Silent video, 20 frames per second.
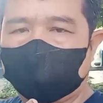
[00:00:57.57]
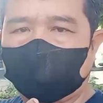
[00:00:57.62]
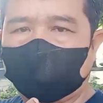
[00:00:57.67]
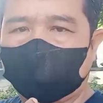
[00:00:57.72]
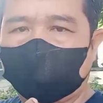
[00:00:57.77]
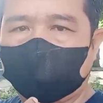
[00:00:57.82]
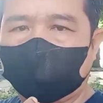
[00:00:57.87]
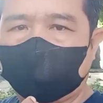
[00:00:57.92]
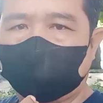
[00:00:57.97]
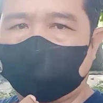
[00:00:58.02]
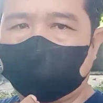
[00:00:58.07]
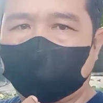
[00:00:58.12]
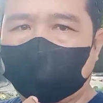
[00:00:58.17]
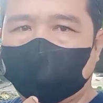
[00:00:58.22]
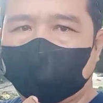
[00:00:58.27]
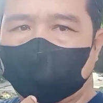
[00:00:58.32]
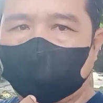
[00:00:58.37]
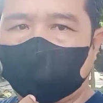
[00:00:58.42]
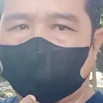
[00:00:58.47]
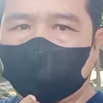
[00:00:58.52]
yakni
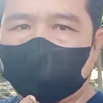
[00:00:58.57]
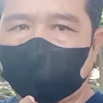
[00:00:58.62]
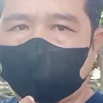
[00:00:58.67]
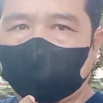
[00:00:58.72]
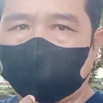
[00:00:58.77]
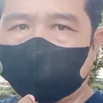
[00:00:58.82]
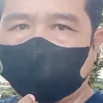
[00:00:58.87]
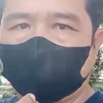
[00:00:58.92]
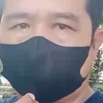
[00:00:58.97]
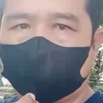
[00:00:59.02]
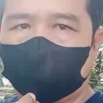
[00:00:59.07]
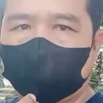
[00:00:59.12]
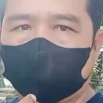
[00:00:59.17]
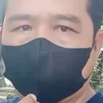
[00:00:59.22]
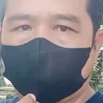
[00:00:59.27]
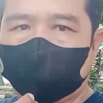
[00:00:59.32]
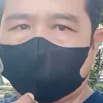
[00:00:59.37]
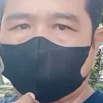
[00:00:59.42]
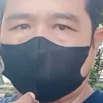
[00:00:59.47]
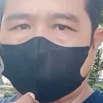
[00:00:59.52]
ingin melihat
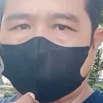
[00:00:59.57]
sejauh